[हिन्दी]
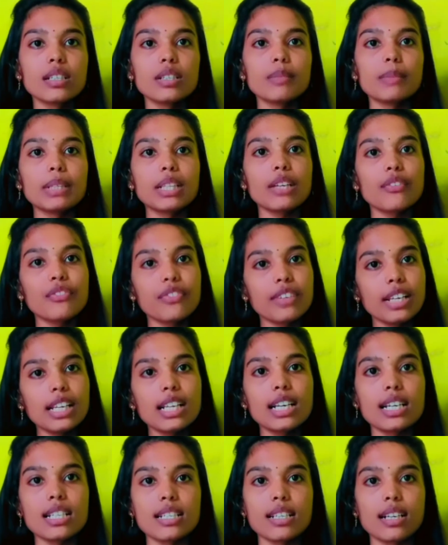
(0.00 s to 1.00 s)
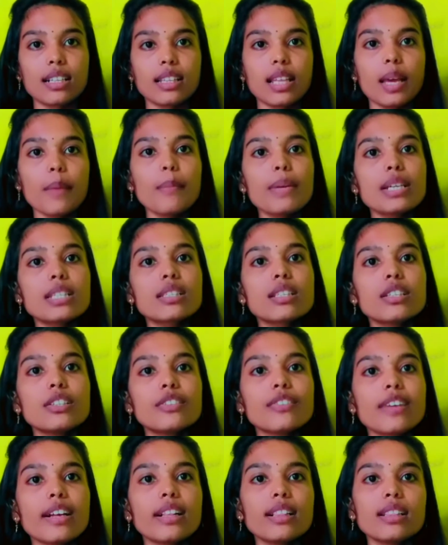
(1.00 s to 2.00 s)
मतलब फिल कर सकता है बस
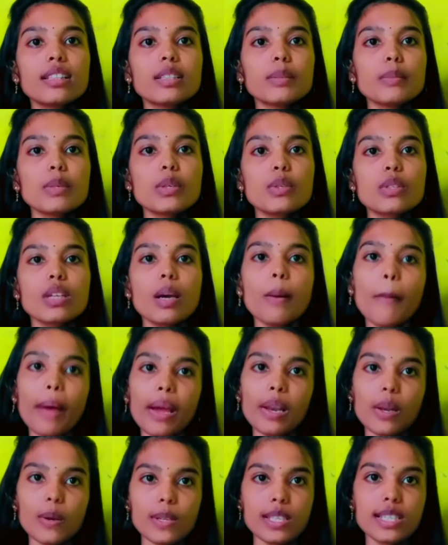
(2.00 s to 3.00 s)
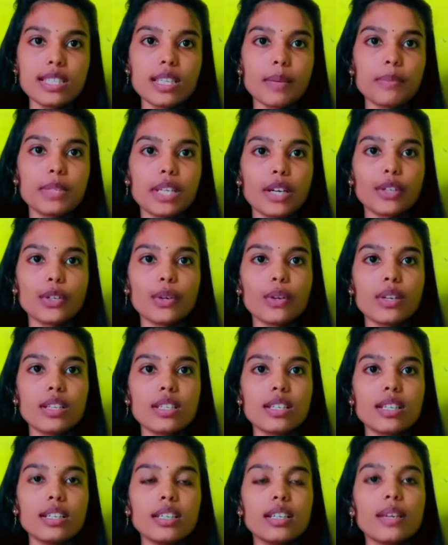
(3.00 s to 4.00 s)
ट्वेल्थ में उसका बायोलॉजी सब्जेक्ट होना
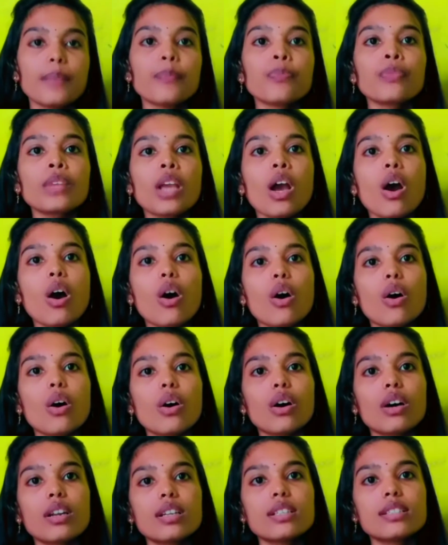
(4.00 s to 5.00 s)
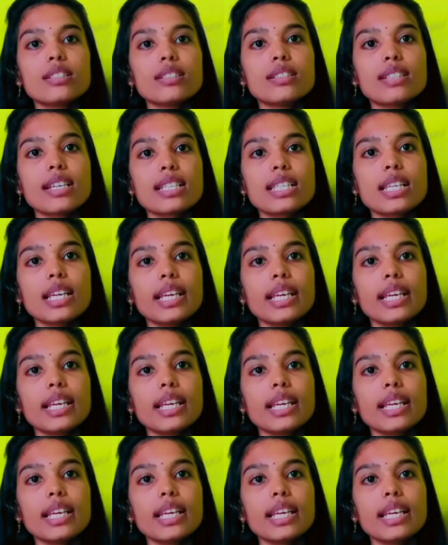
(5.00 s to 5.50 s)
चाहिए और जैसे